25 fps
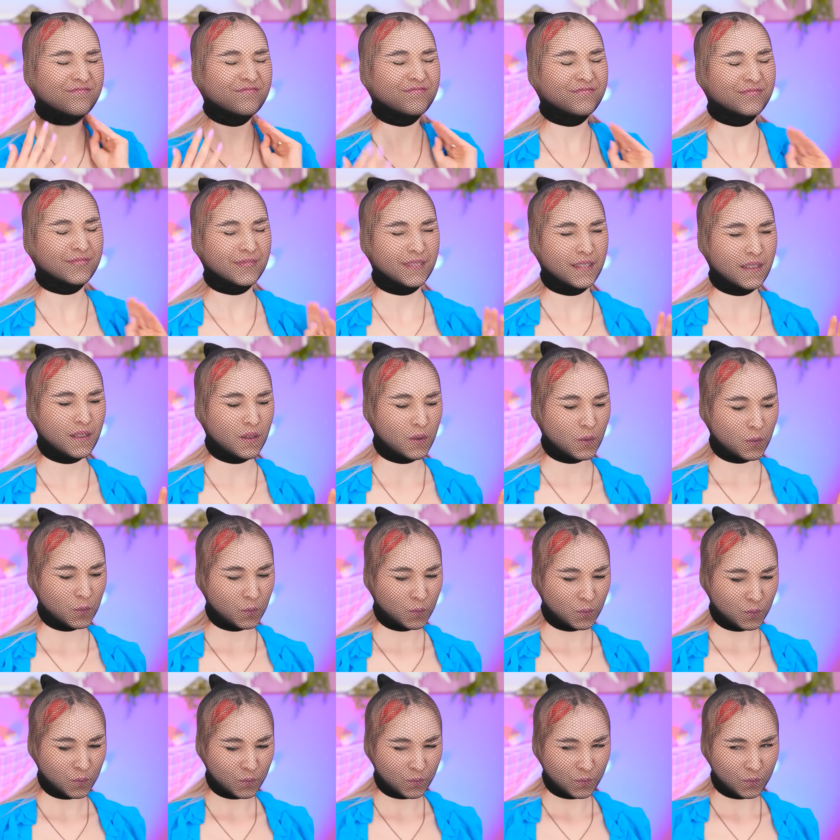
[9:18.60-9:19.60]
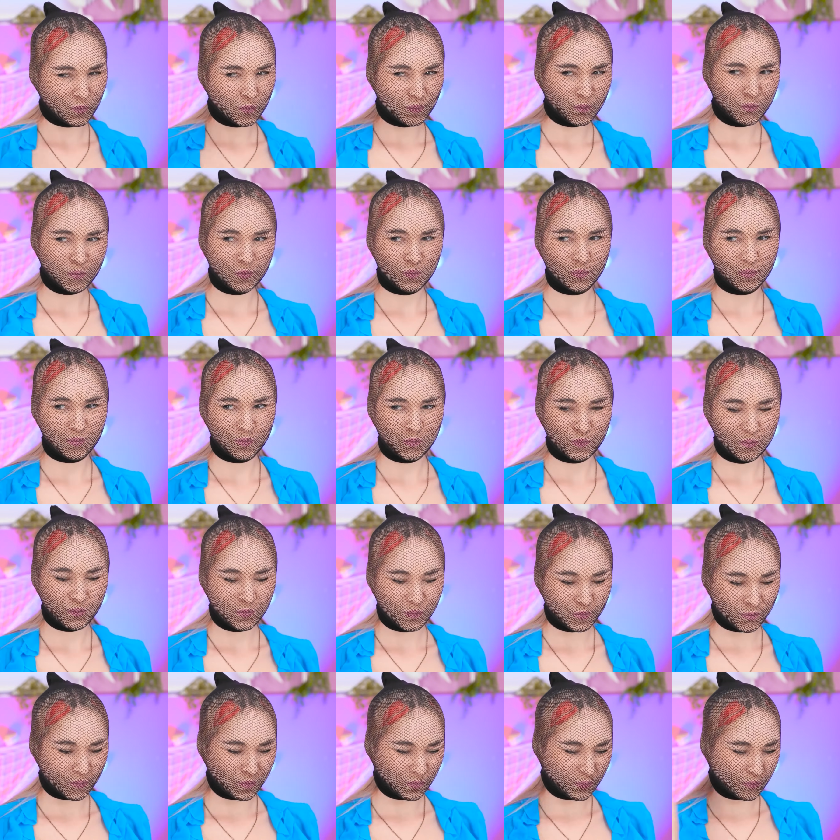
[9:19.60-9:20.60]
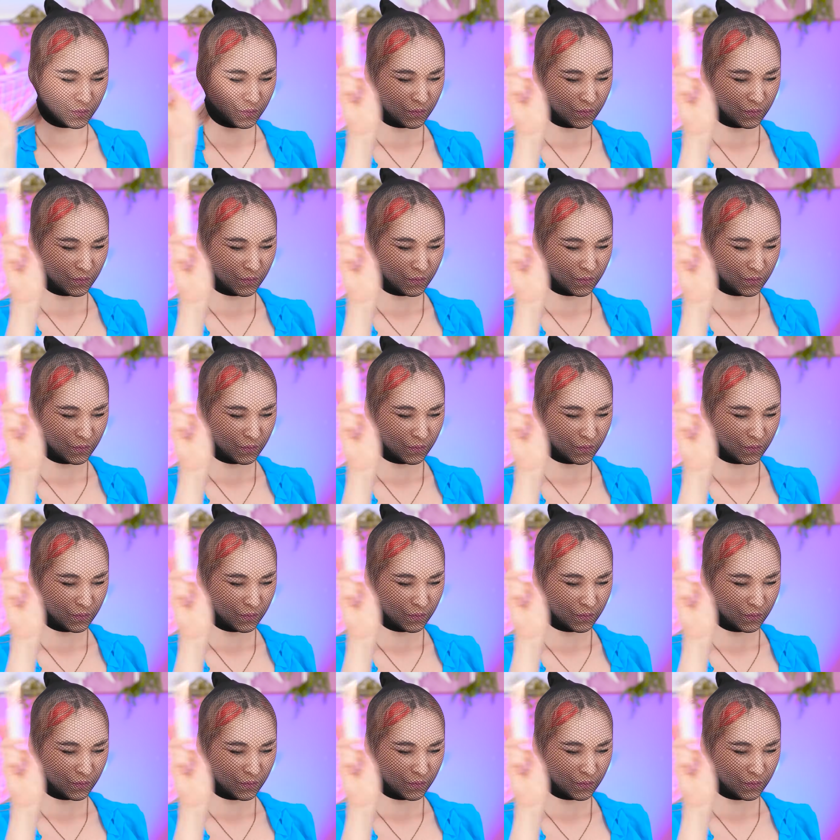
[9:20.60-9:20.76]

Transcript: İşte oldu. Şimdi bolca renk